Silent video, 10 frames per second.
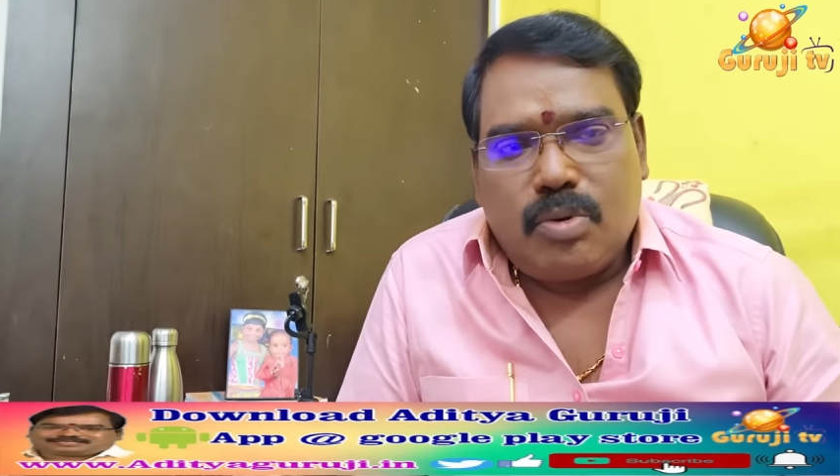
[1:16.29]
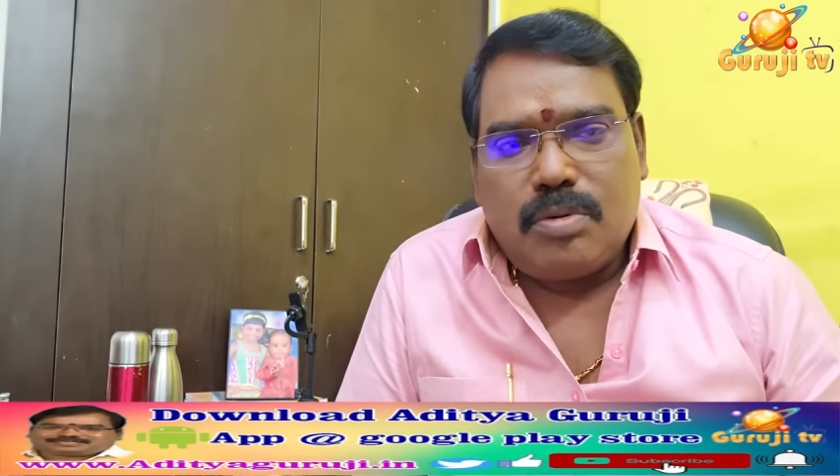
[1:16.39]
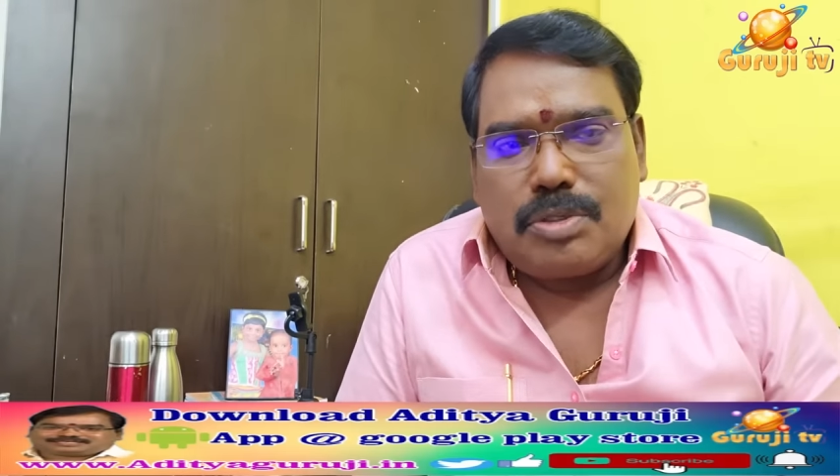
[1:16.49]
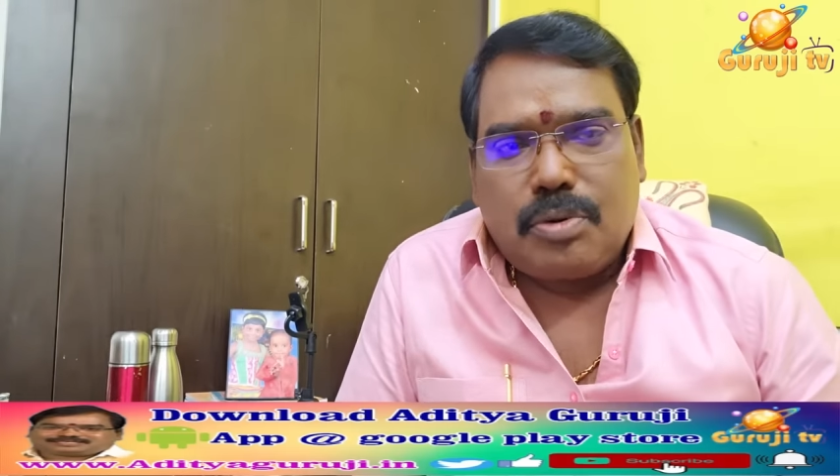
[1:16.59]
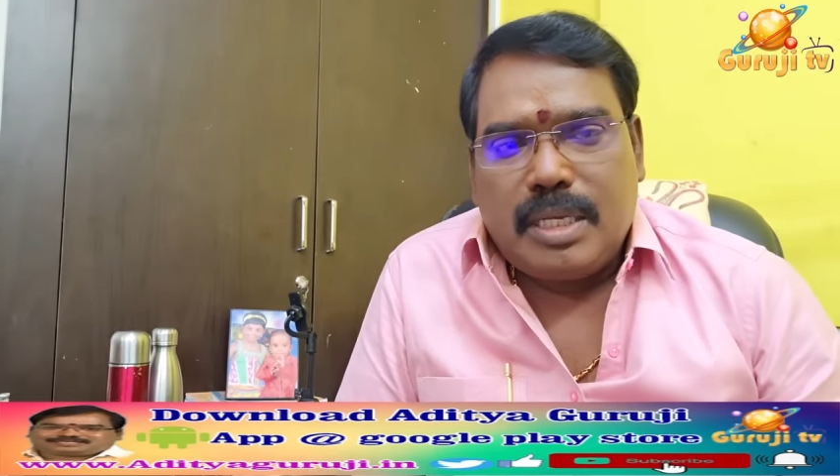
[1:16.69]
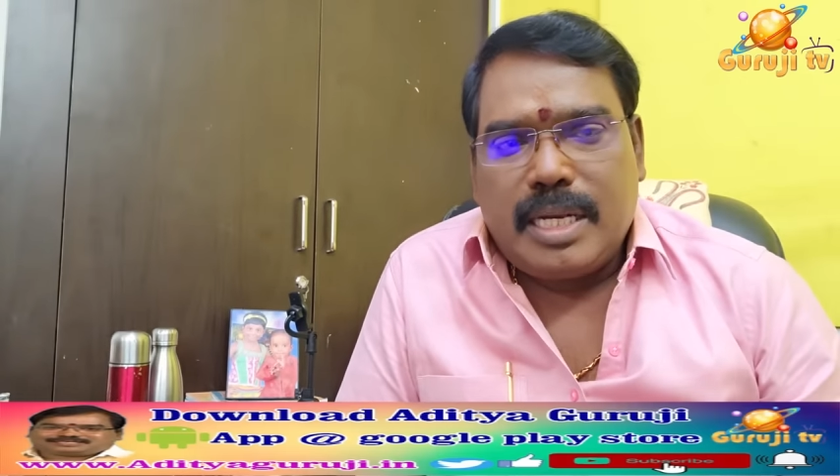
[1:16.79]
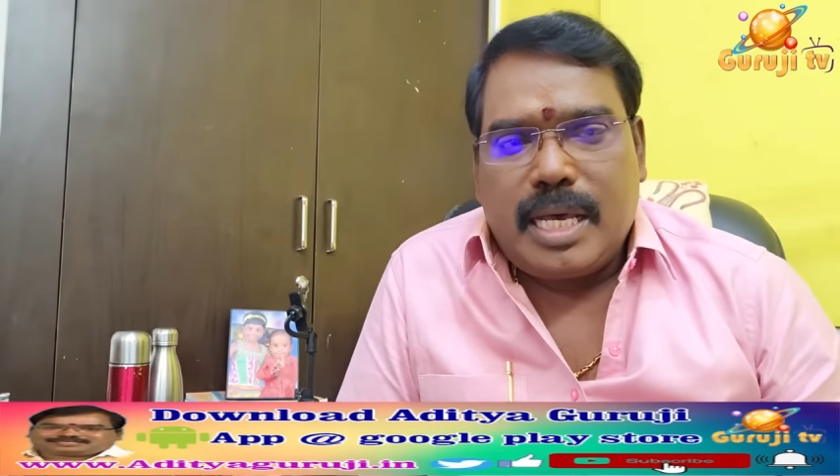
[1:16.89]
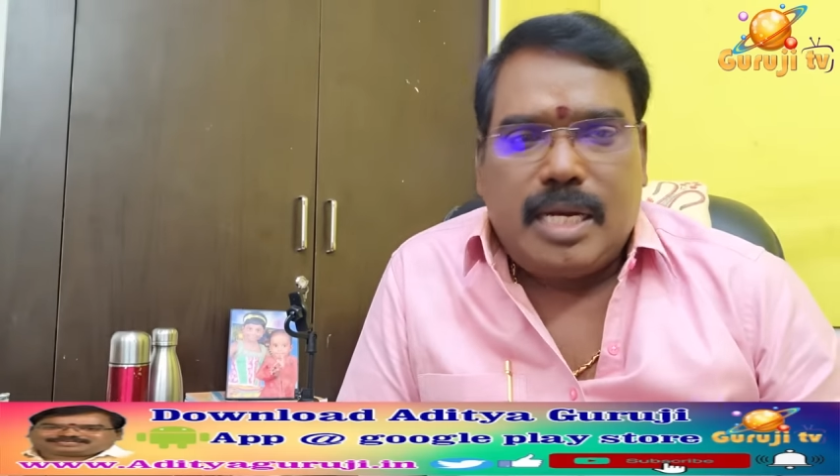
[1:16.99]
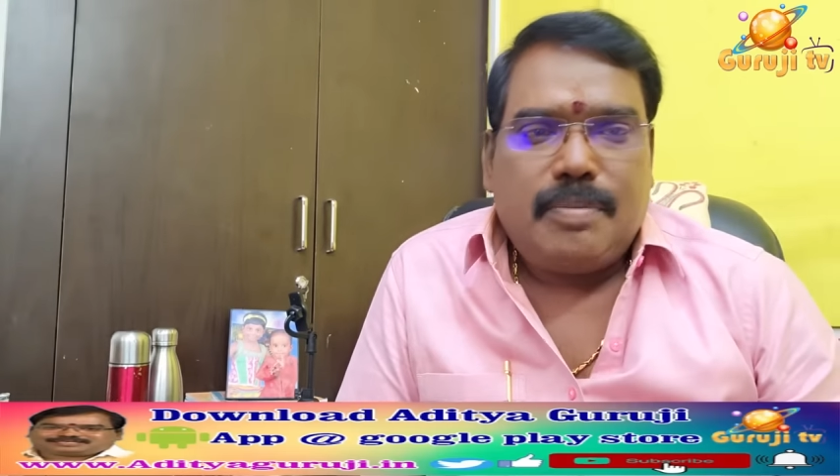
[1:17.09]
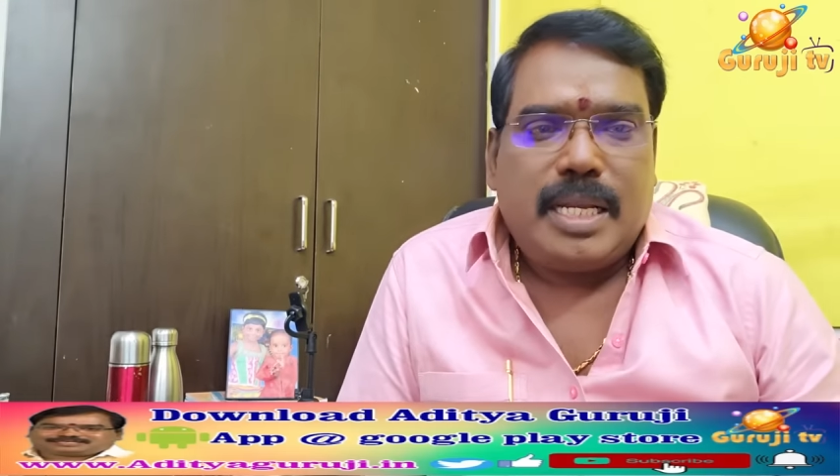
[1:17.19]
ஒருவர்
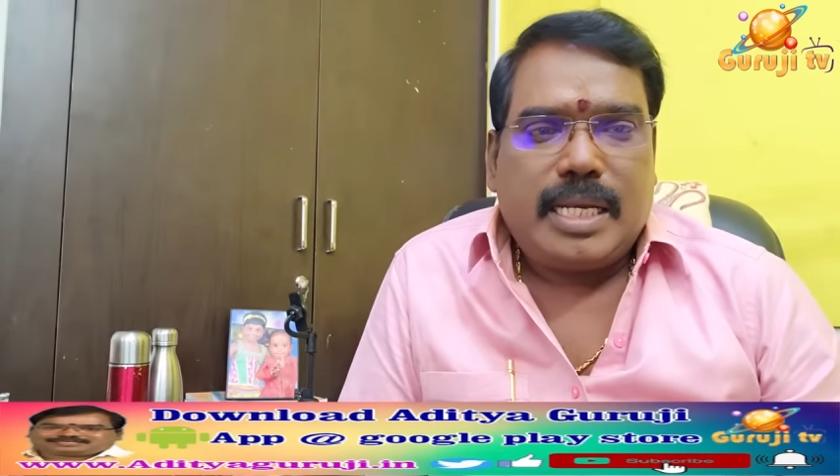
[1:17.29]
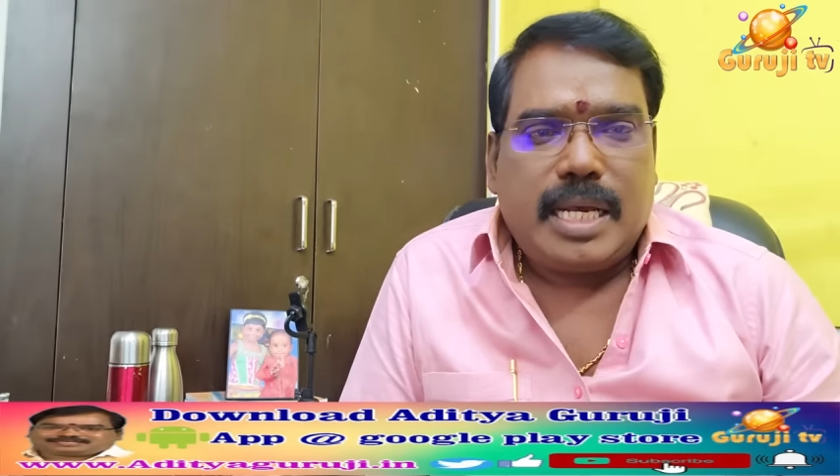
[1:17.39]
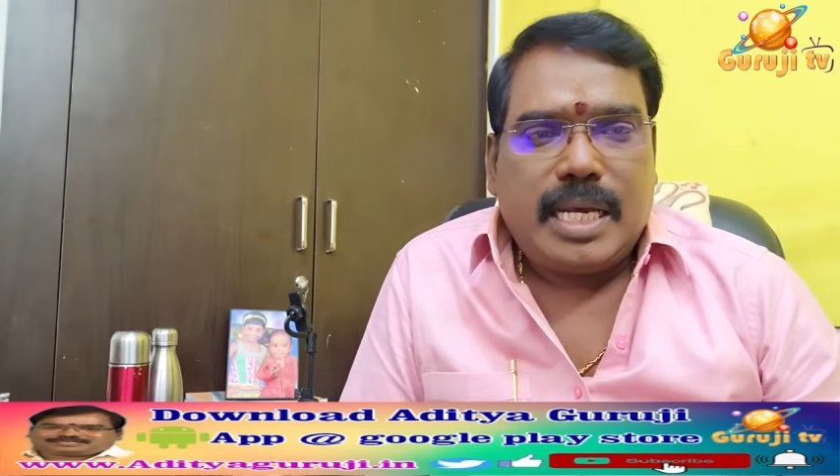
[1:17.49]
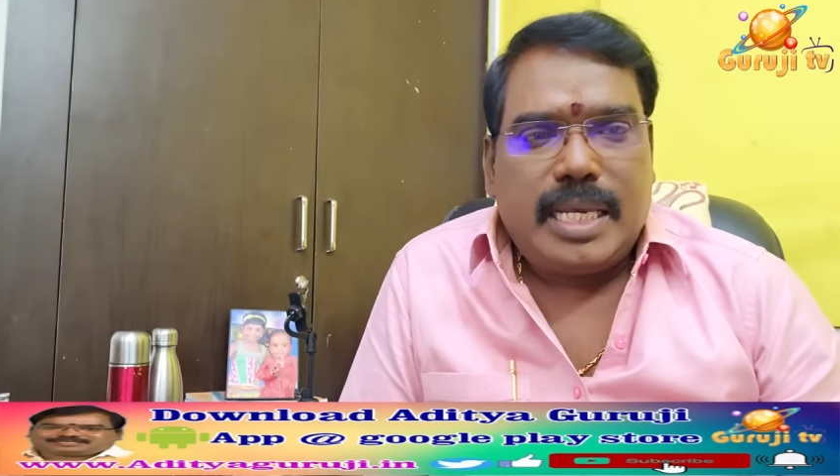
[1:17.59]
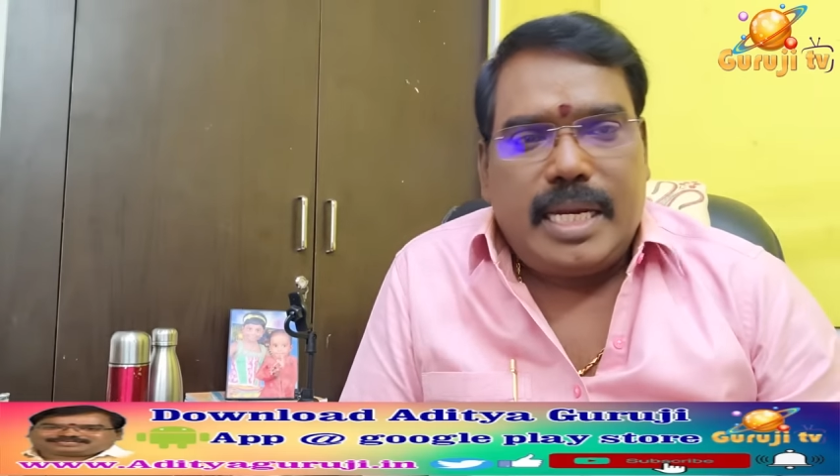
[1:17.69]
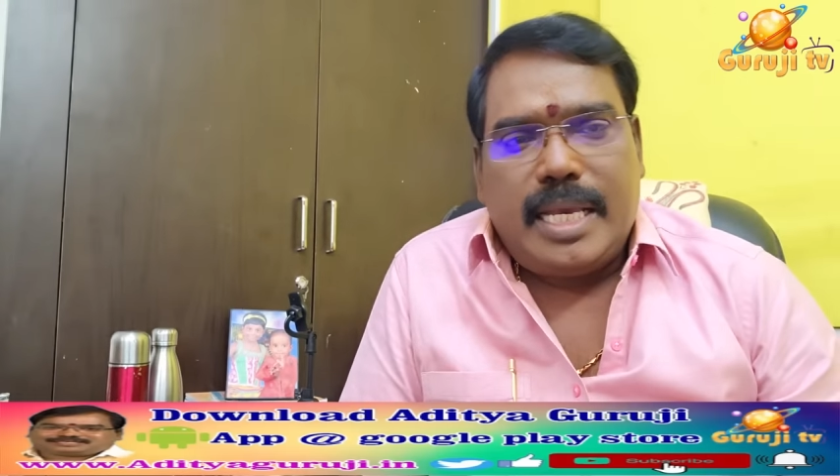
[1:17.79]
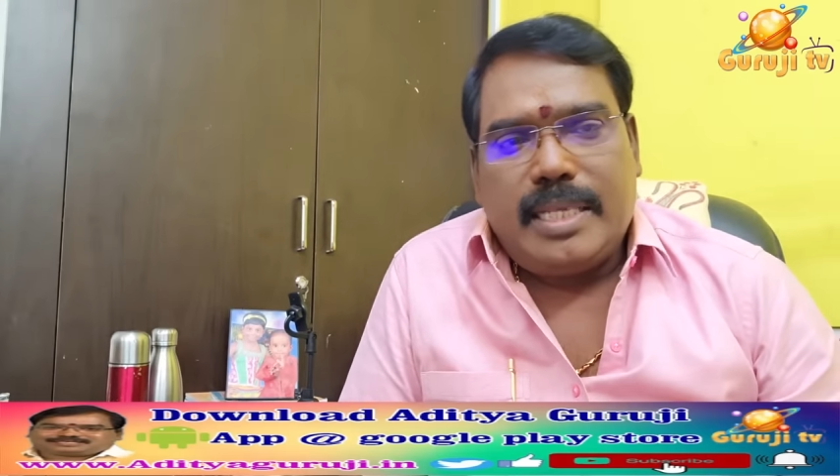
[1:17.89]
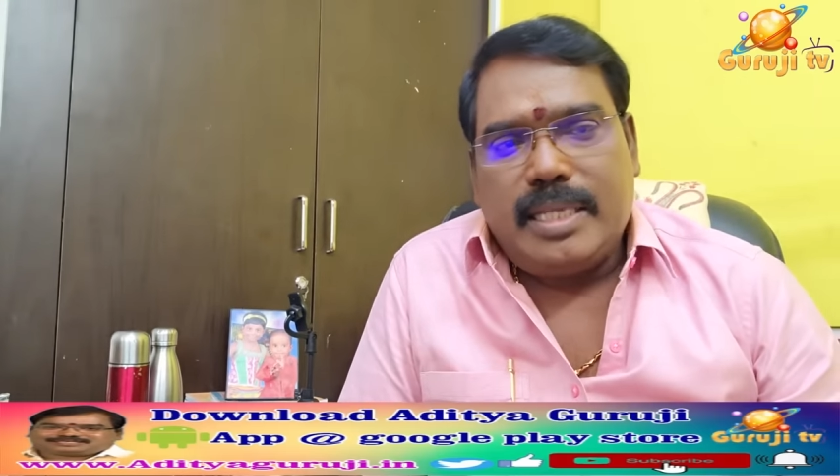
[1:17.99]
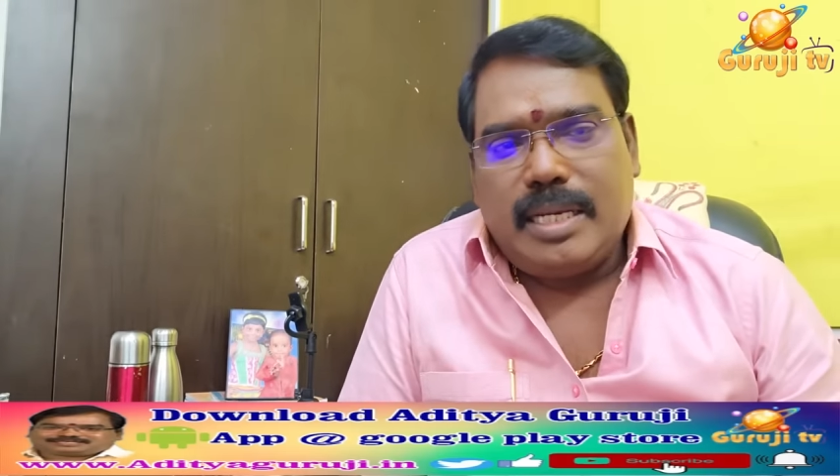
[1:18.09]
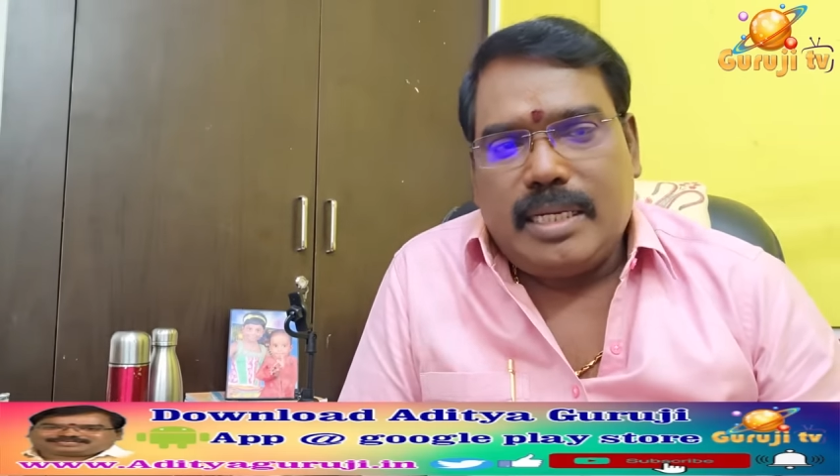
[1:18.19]
சொல்கிறார் என்பதற்காக
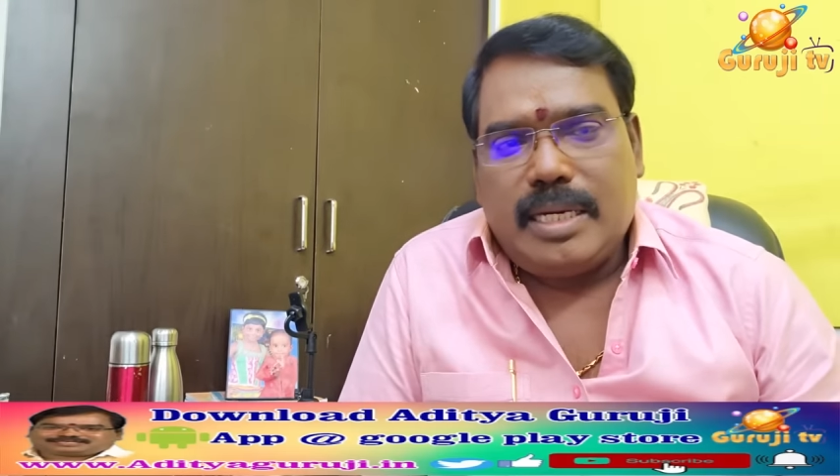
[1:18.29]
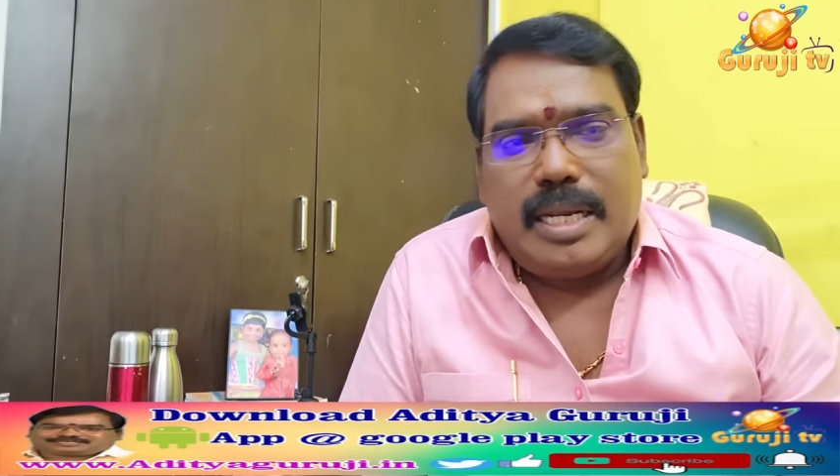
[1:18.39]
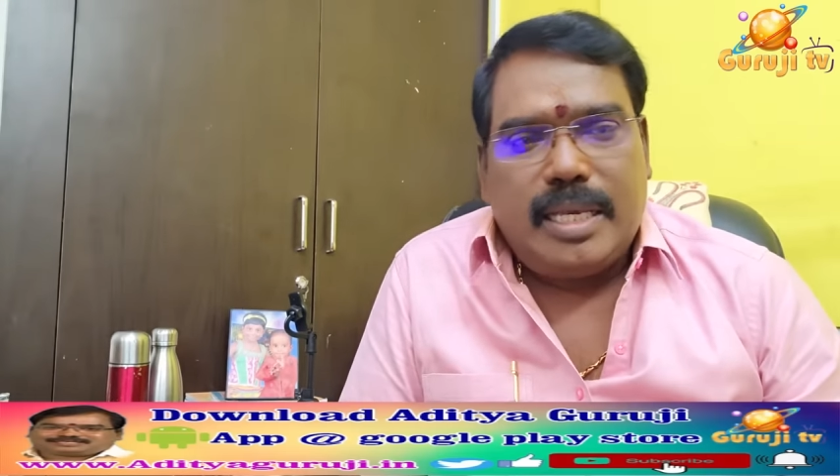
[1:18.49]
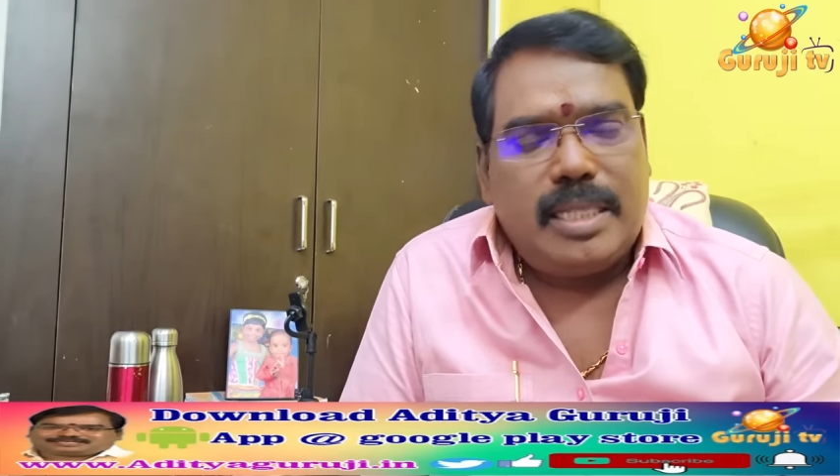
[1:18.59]
இணையத்தில் இருக்கின்ற